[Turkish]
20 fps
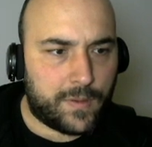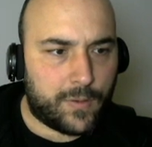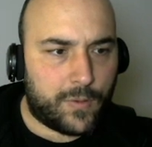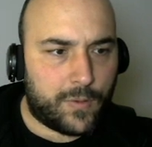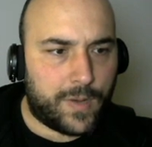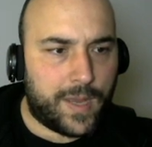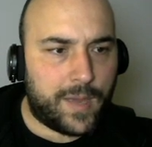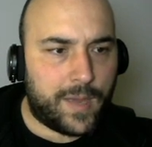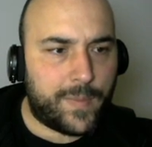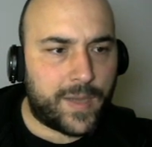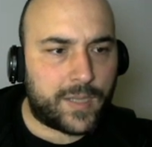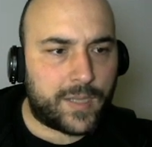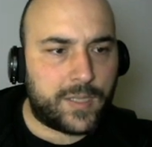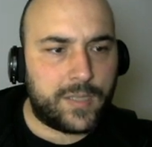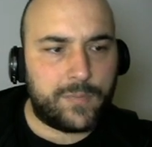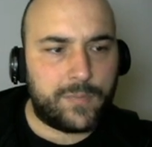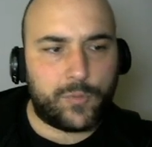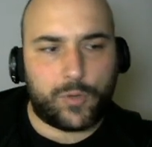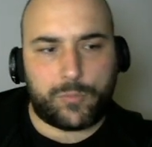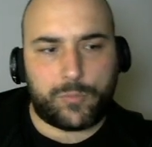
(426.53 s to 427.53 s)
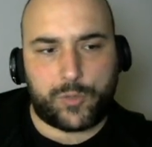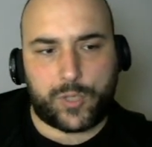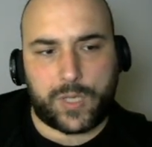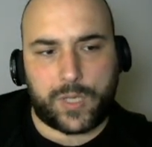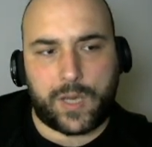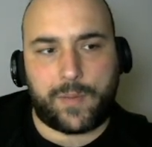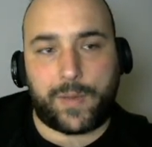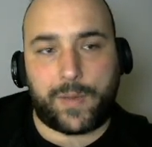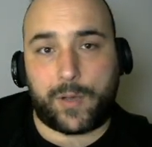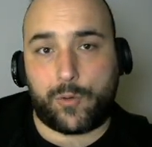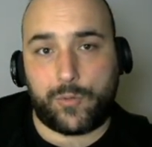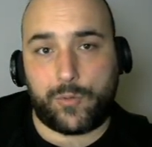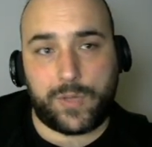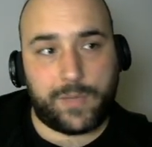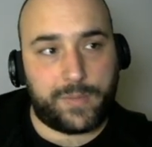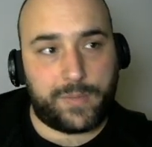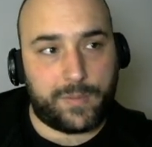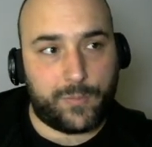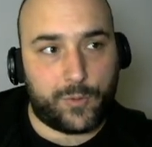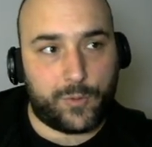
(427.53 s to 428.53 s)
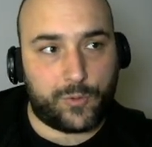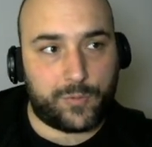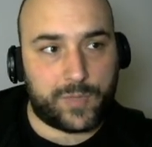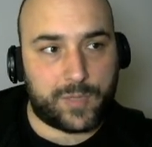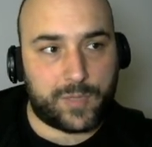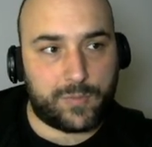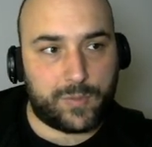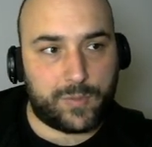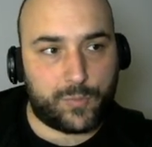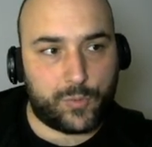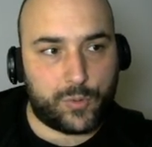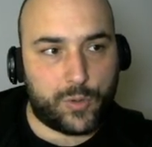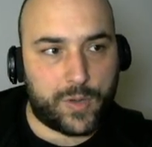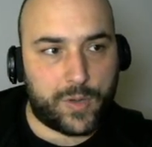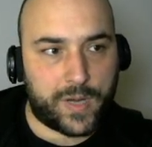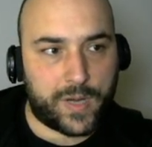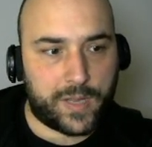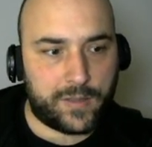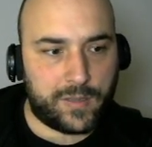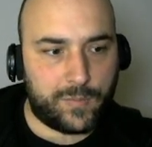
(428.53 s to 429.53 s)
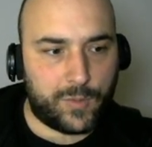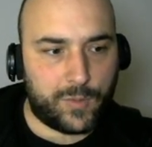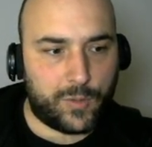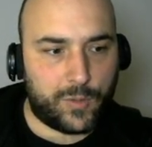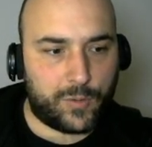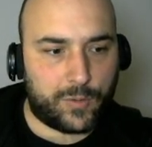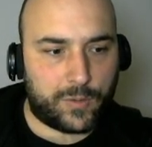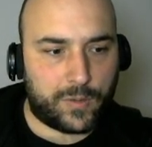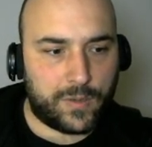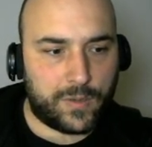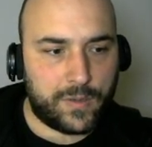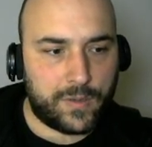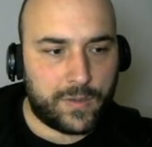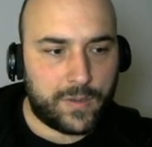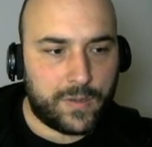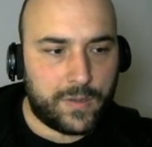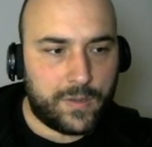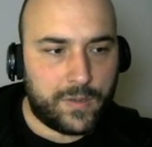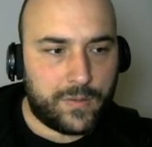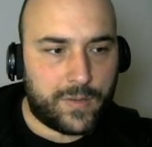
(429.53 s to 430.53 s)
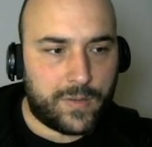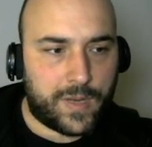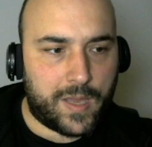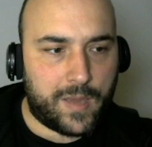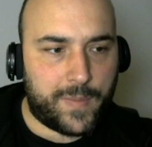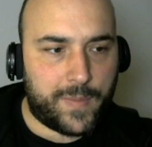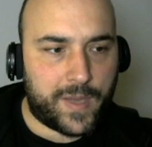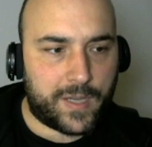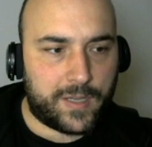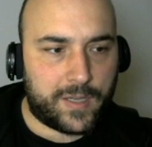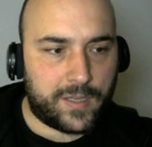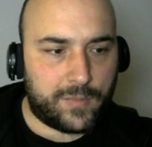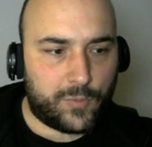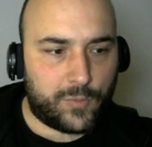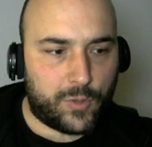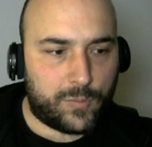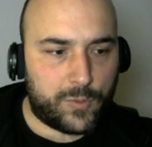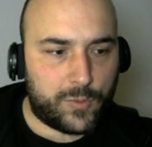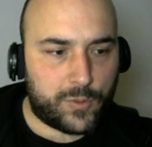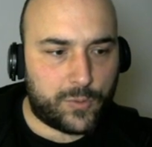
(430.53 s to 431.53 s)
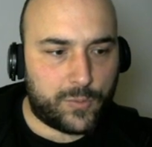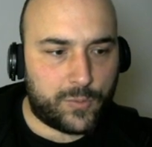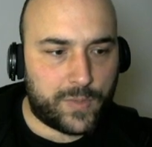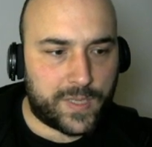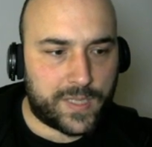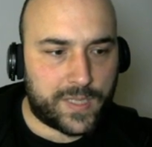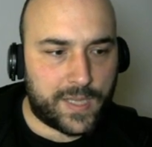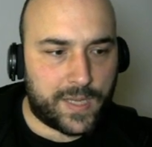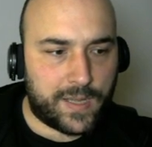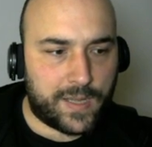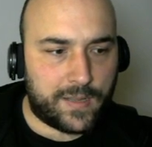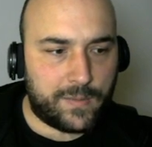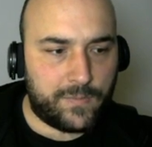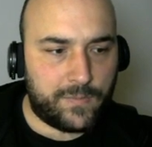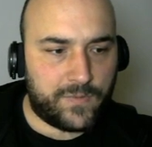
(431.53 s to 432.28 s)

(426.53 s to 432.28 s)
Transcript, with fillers: Öyle hemen kırmıyormuş ya. Bak onu da bilmiyordum. Şimdi bunu da öğrendiğim iyi oldu. Öyle hemen kırmıyormuş. Quest'e geldim.